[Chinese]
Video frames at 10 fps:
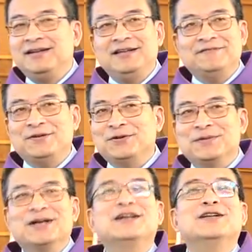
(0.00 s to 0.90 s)
因为
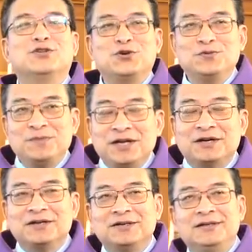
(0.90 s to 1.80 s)
我们更聪
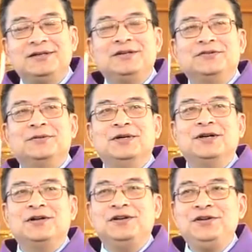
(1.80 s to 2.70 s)
明，我们
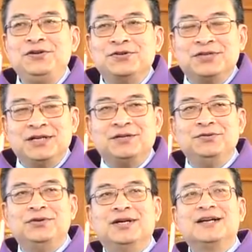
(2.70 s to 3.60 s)
要利用这个
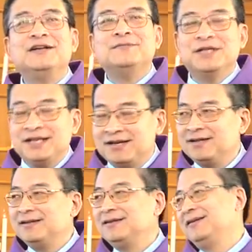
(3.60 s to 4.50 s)
女人干什么呢？
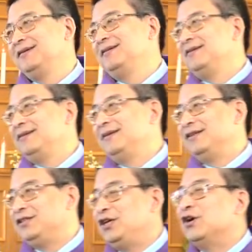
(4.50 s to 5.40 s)

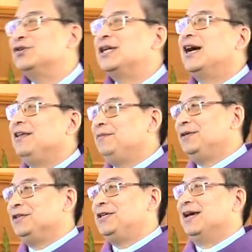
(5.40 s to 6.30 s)
敲诈一
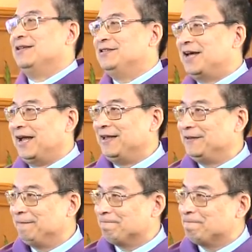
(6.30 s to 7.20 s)
笔钱财。